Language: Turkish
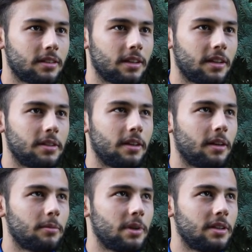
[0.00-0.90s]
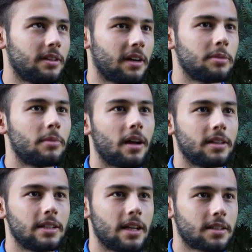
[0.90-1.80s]
Yani beni takıma
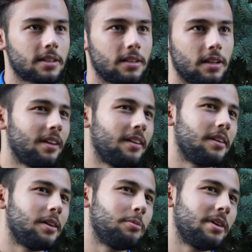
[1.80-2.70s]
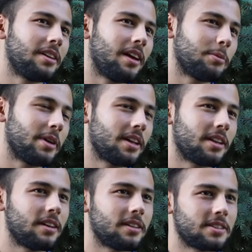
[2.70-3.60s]
aldılar. Ee, ben
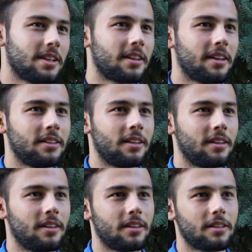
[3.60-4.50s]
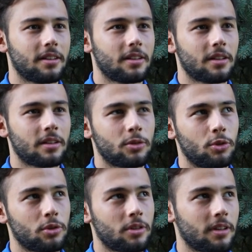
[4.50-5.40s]
Almanya'da zaten e,
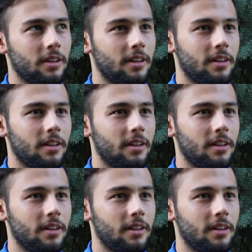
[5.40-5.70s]
Türk e,